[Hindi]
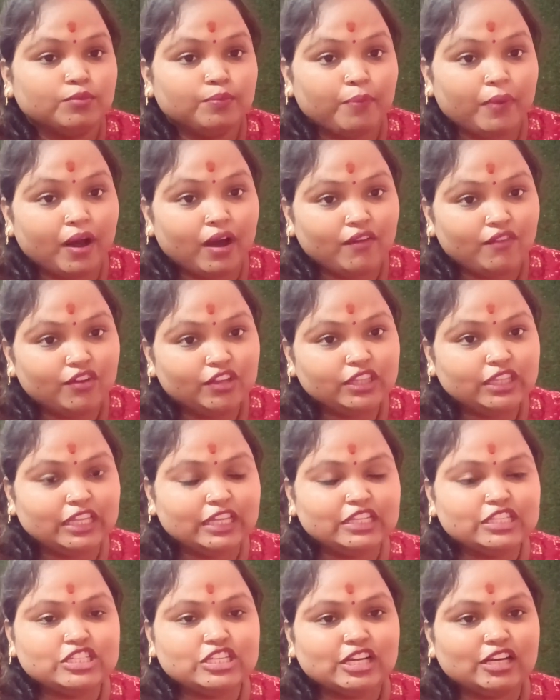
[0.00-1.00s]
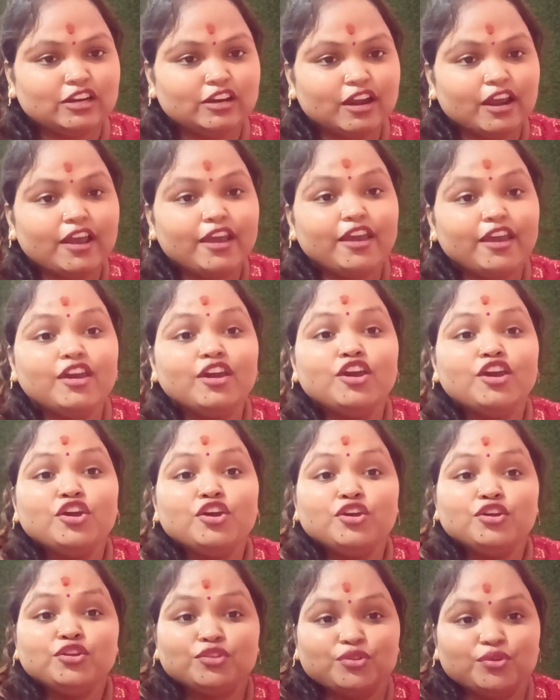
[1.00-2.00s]
पावन दिन चल रहा है
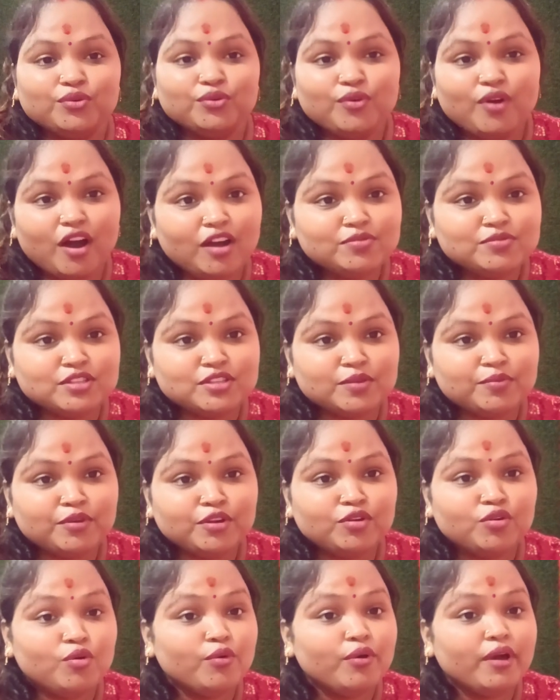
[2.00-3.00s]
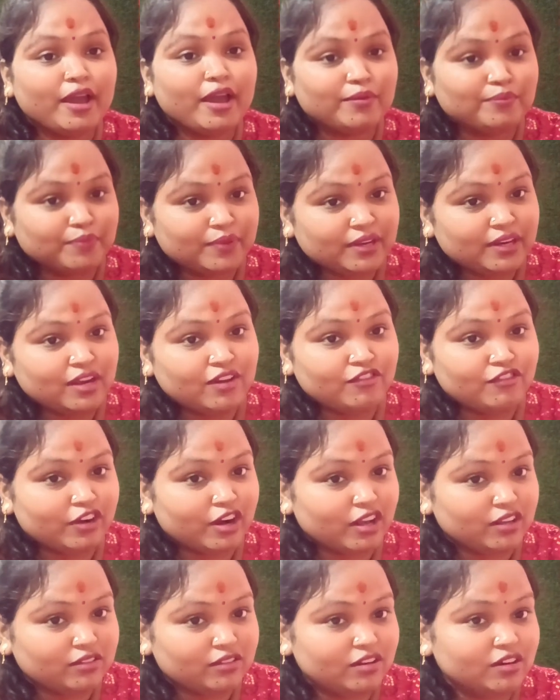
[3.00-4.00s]
तो आप सभी को हैप्पी
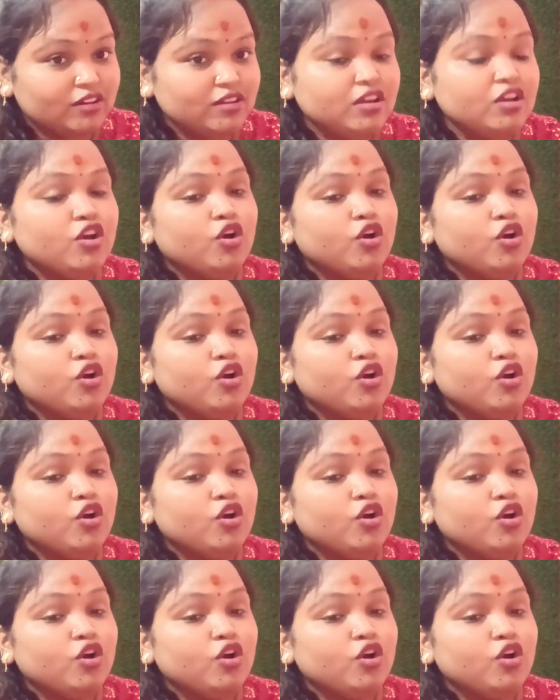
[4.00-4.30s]
नवरात्र